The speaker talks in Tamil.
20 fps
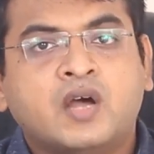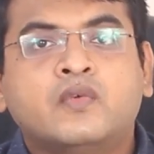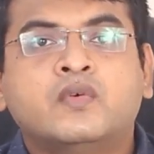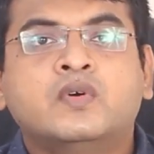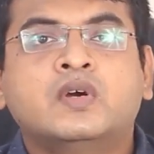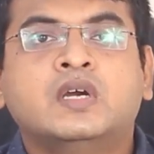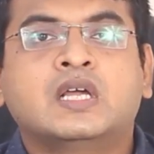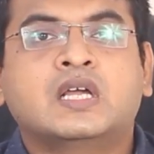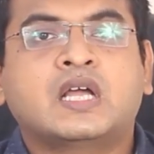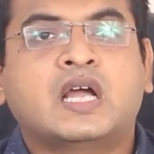
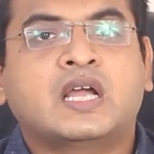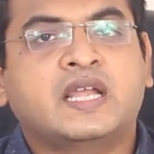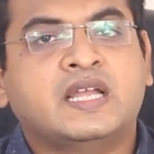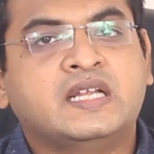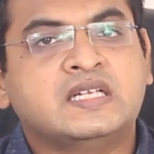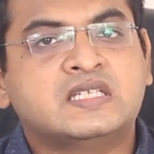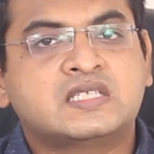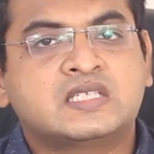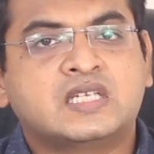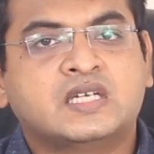அவங்களுக்கு
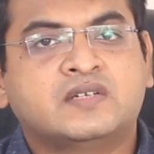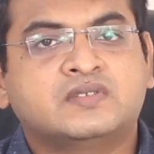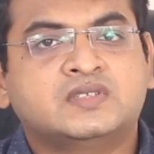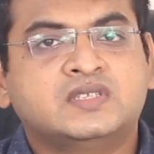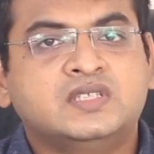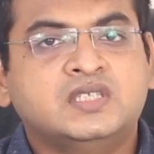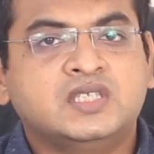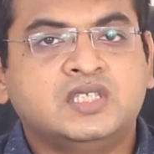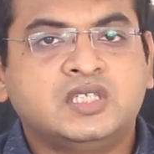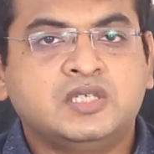அகெயின்ஸ்டாக
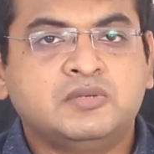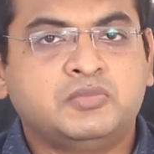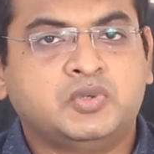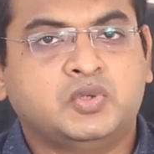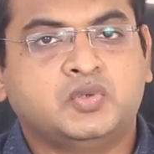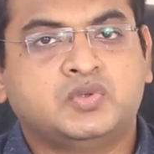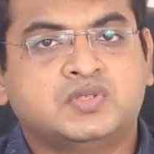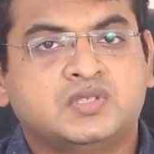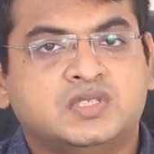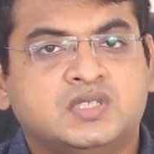வந்து
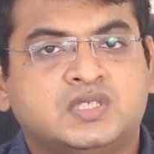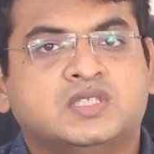இம்யூன்